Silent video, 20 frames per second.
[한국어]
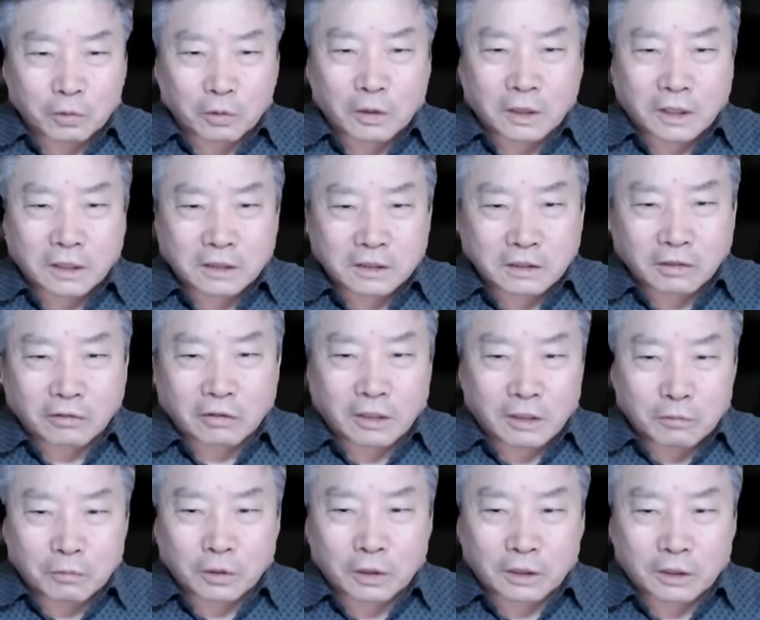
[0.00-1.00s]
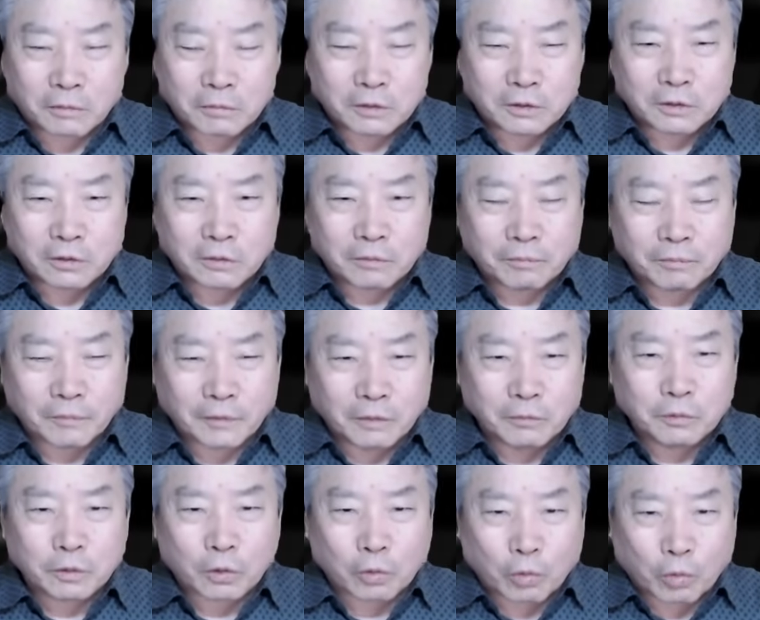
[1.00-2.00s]
돌아가는 상황을 보게 되면요.
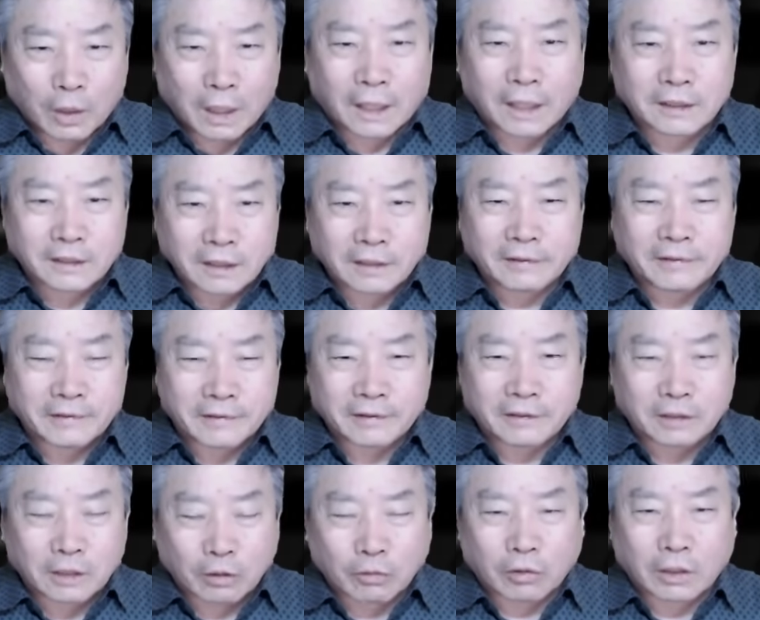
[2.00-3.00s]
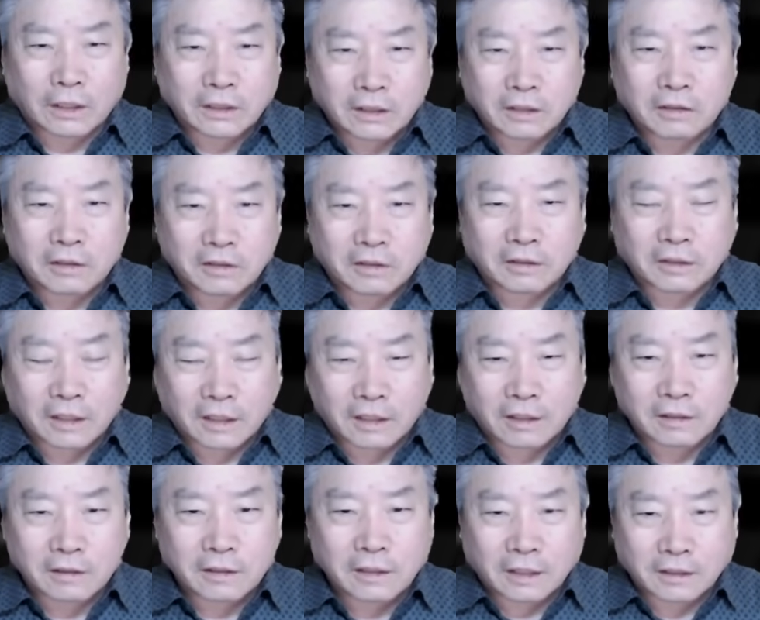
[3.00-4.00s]
너무도 과장되어 있다. 과장되어
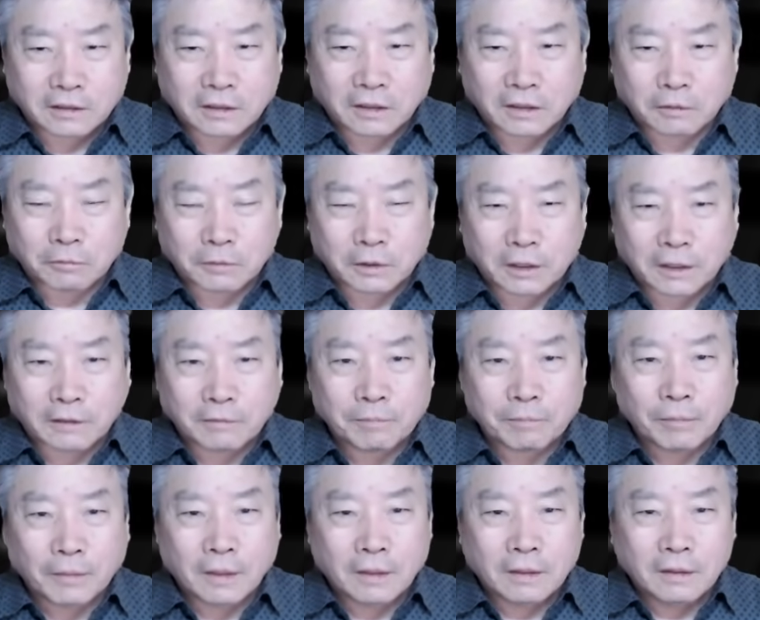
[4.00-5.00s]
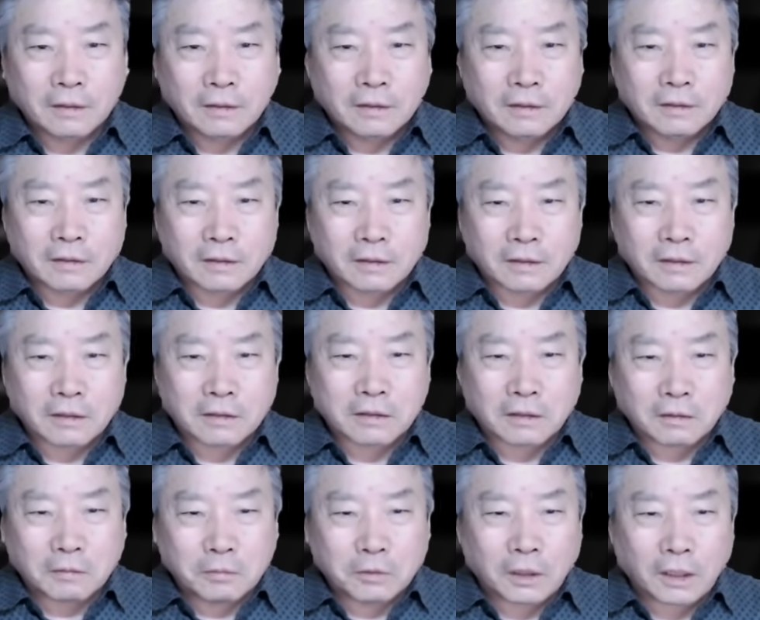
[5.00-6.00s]
있다라는 걸 아셔야 됩니다. 예,
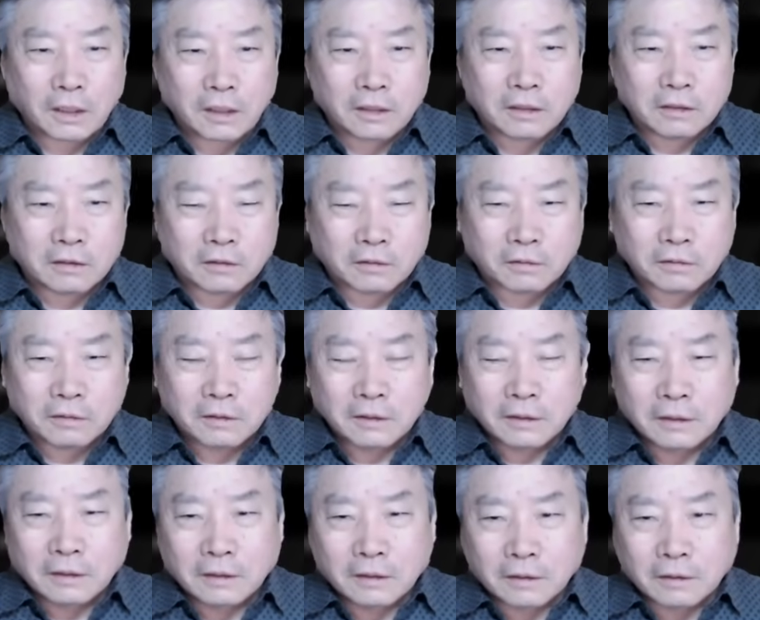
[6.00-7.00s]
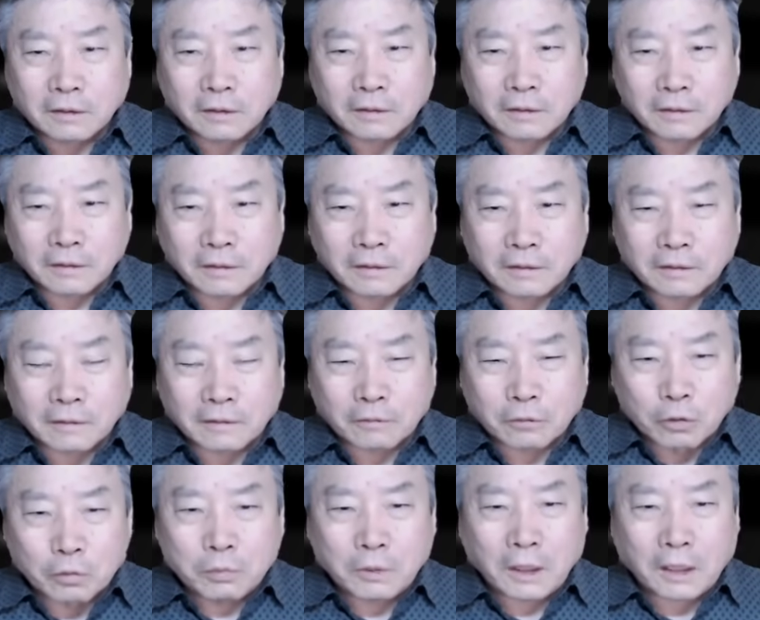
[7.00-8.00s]
그래서 이번에 이거는요. 어,
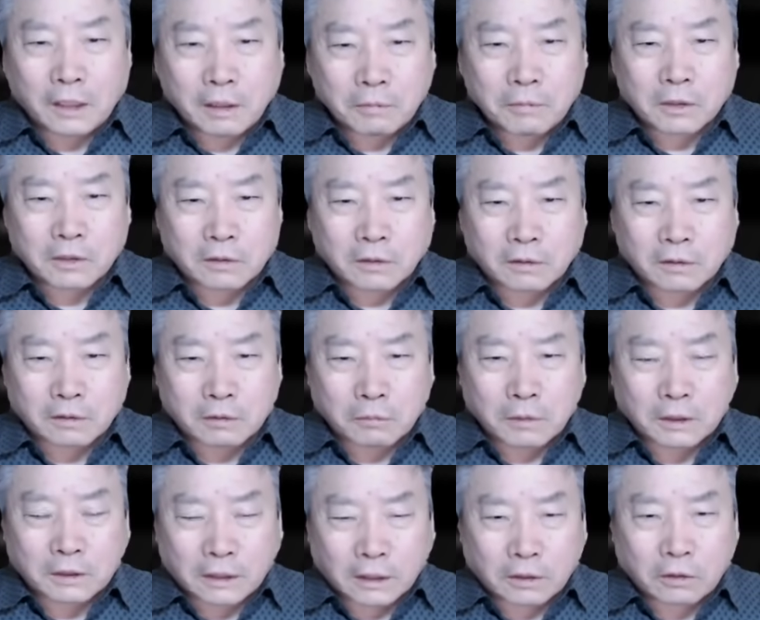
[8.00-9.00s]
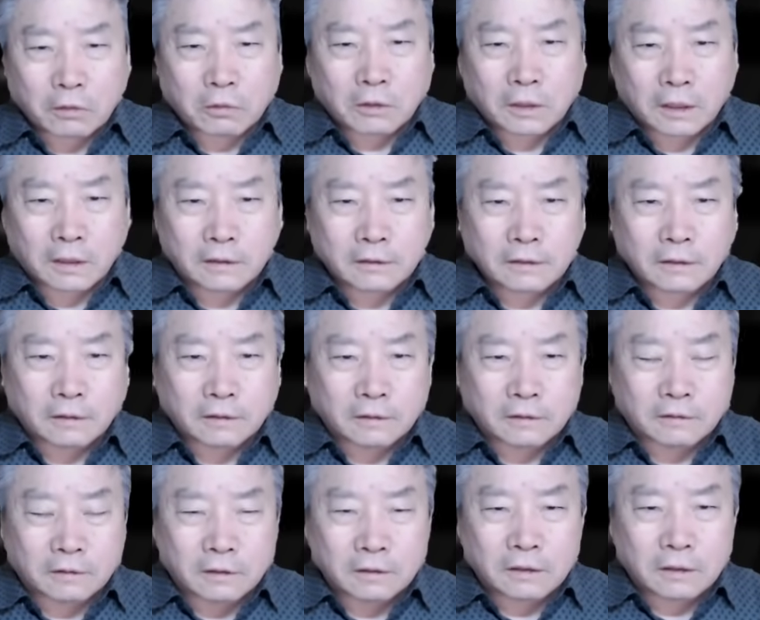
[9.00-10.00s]
국민의힘에서 정말 제대로 된
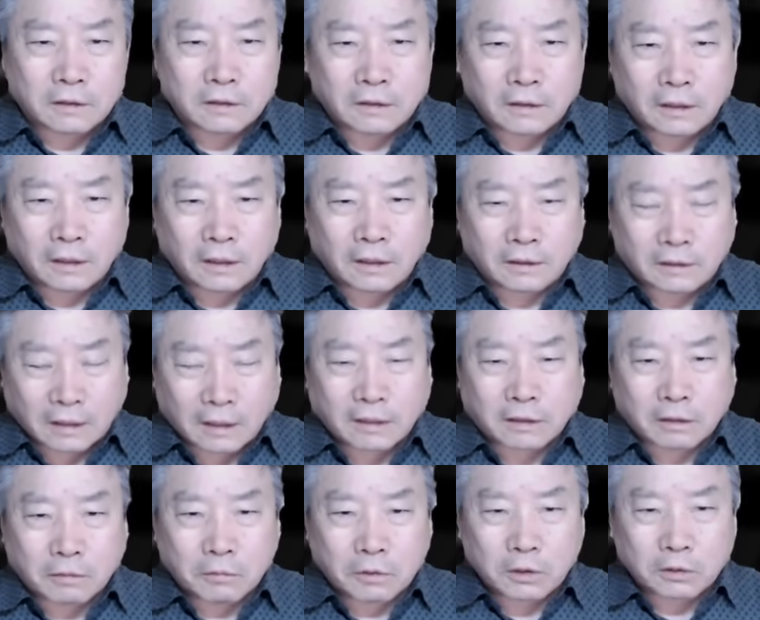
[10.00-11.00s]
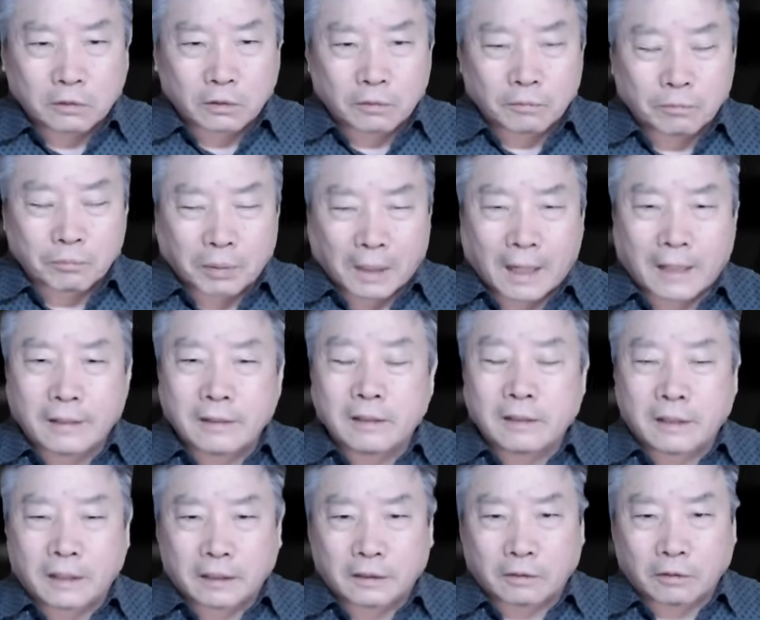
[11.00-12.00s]
어떤 정치인들이 있다 그러면은요.
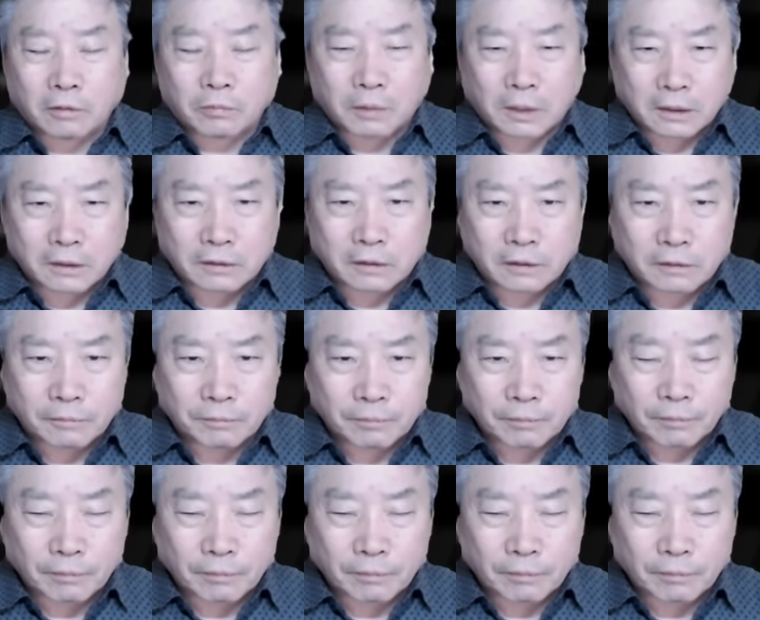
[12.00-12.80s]
방어를 해야 돼요. 방어를.